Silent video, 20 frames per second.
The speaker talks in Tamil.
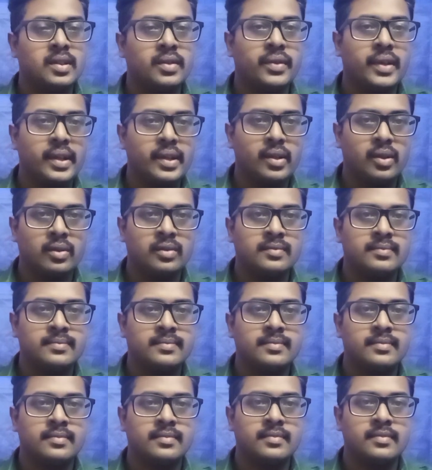இந்த வீடியோ
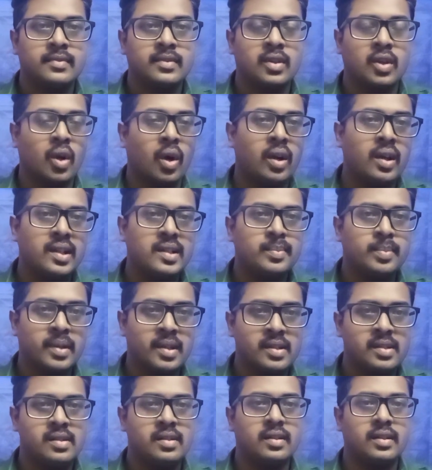
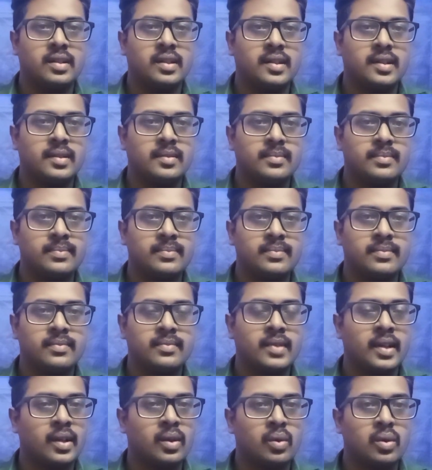காலேஜ் இருக்க
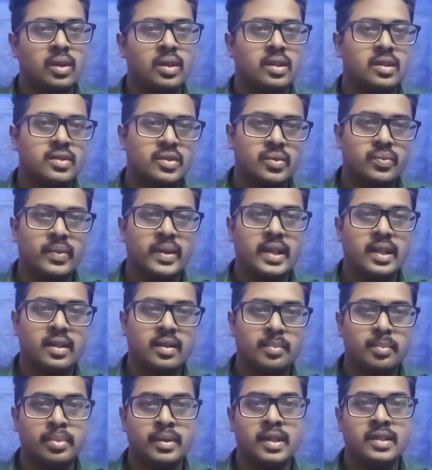என்னோட ஸ்வீட்
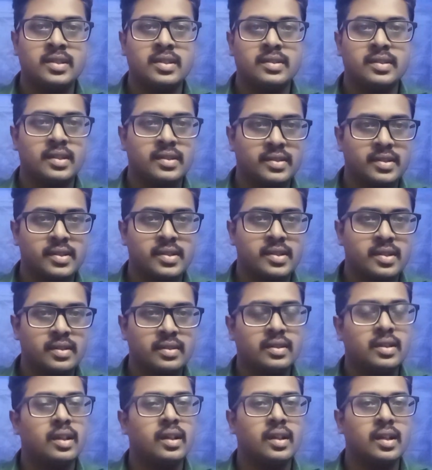பிரதர்ஸ் அண்ட்
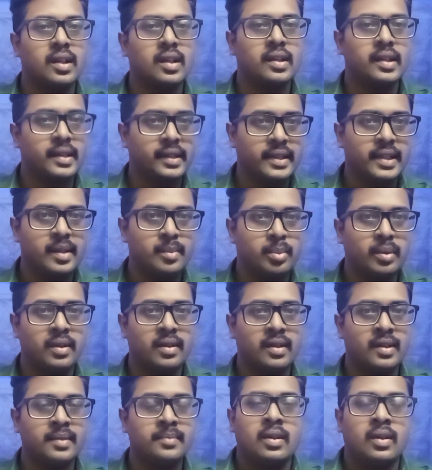சிஸ்டர்ஸ்க்காக டெடிகேட்
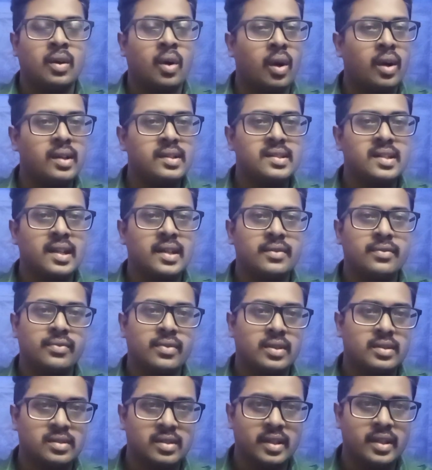பண்ணுறேன் காலேஜ் லைஃப்
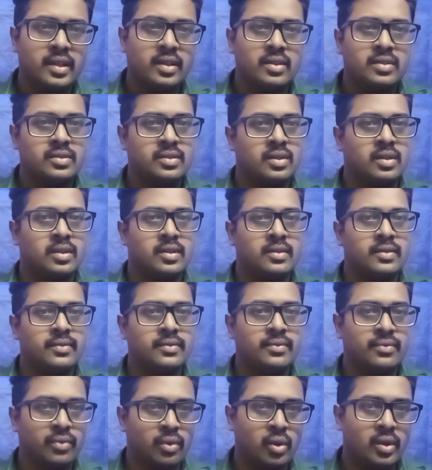த்ரீ இயர்ஸோ
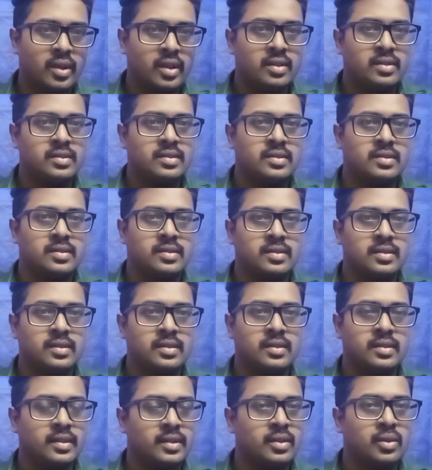ஃபோர் இயர்ஸ்
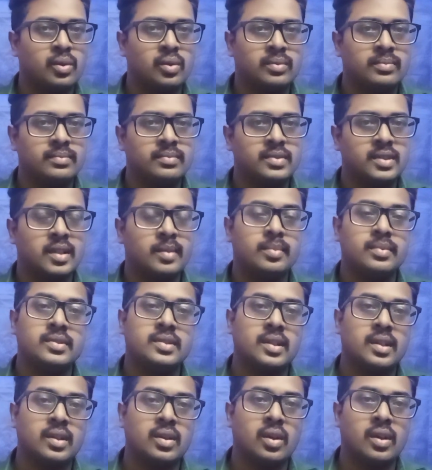இருக்கும் சில
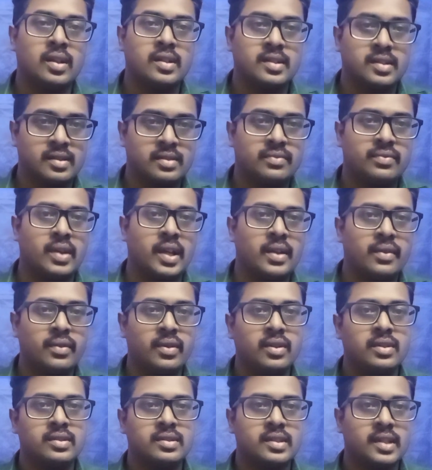சில காலேஜஸ் ஃபைவ்
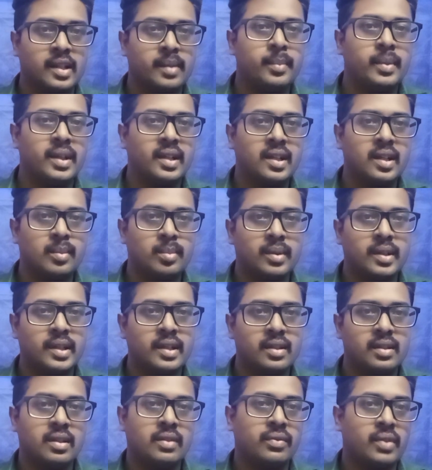இயர்ஸ் நீங்கள் மெடிக்கல்
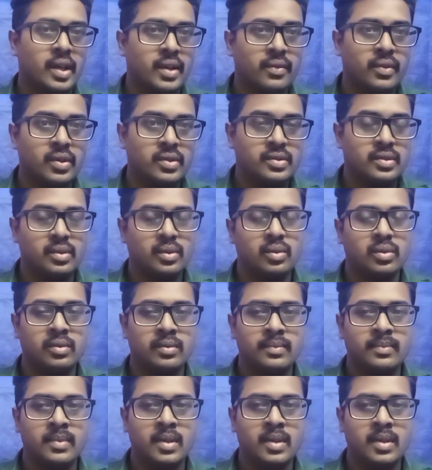படிக்கிறதுனா ஃபைவ் இயர்ஸ் இருக்கும்